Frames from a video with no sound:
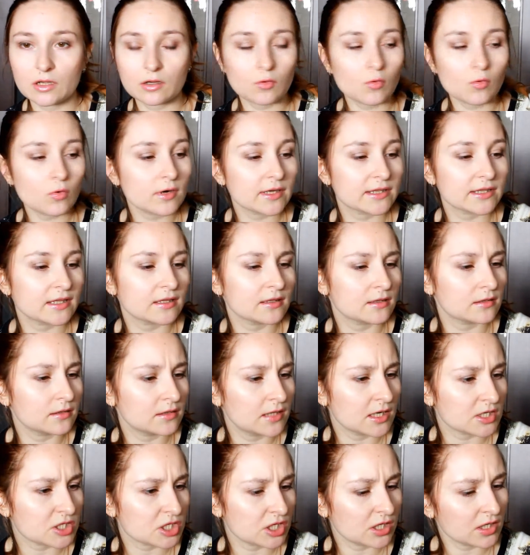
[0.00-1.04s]
для рук, это
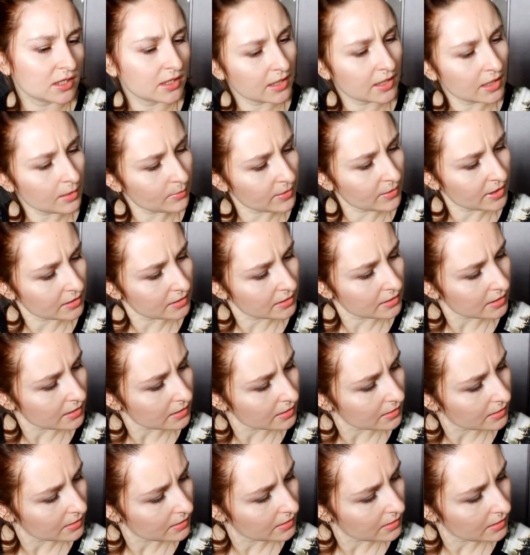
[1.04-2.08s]
даже не крем,
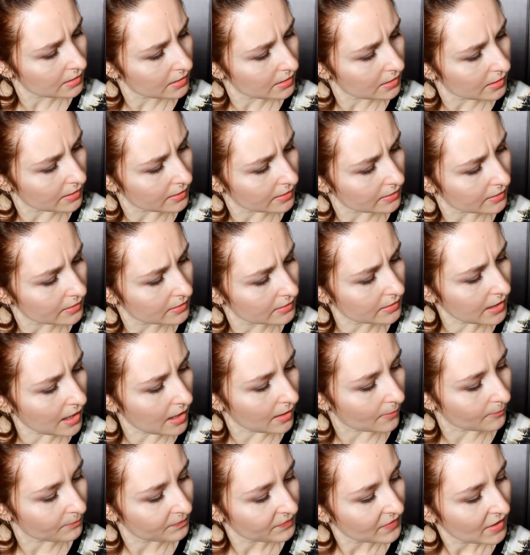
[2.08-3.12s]
это гель.
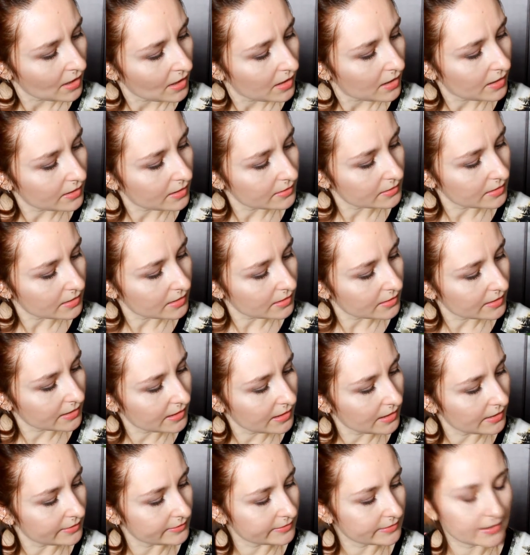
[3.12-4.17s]
Да, это
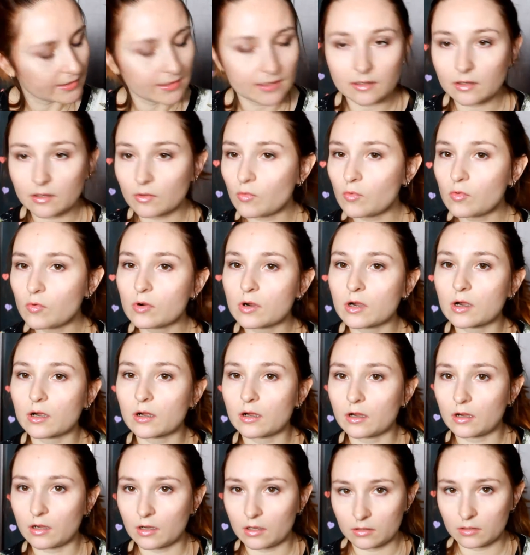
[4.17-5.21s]
гель для рук,
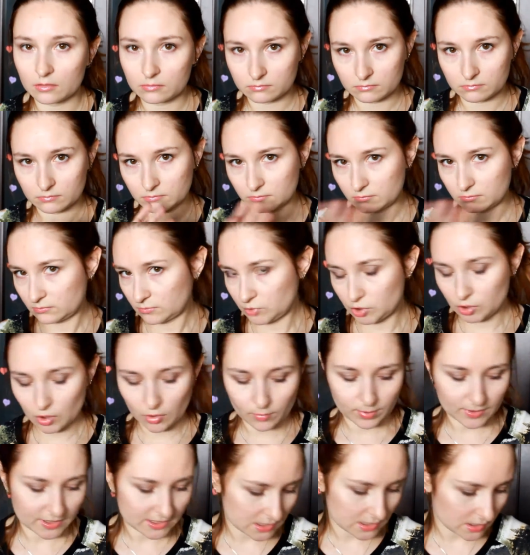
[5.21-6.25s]
а,
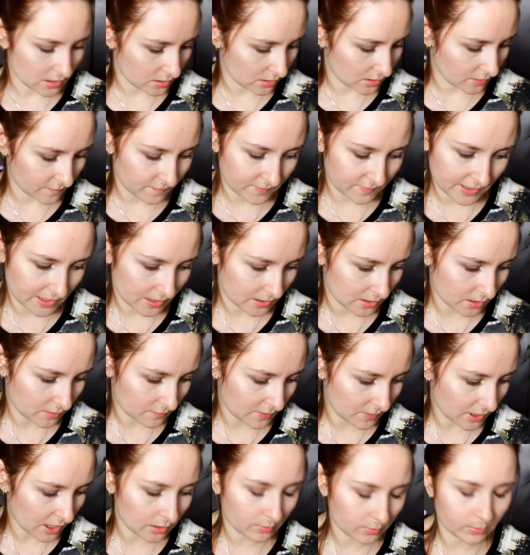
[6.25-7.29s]
100%
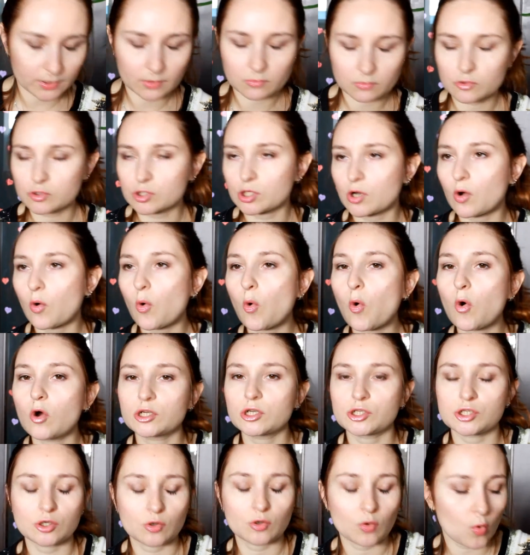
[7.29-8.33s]
летний вариант, потому что
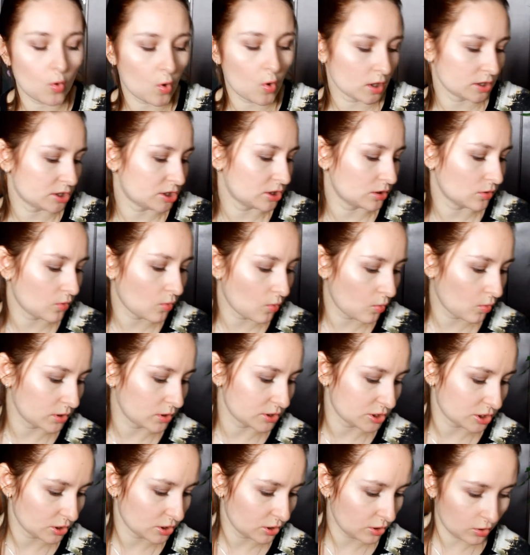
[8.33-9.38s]

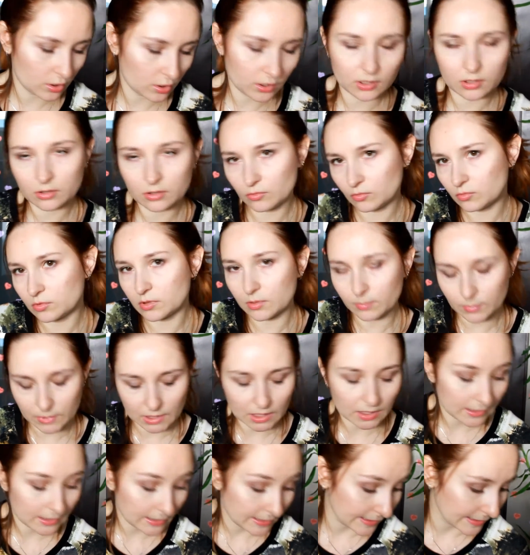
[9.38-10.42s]
очень-очень-очень легкий, ну
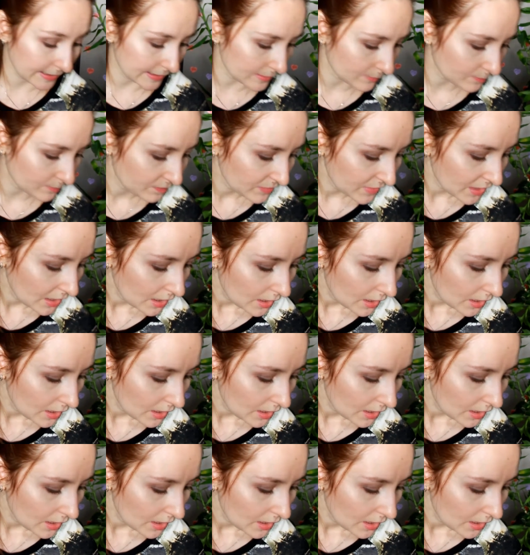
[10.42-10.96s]
именно гель.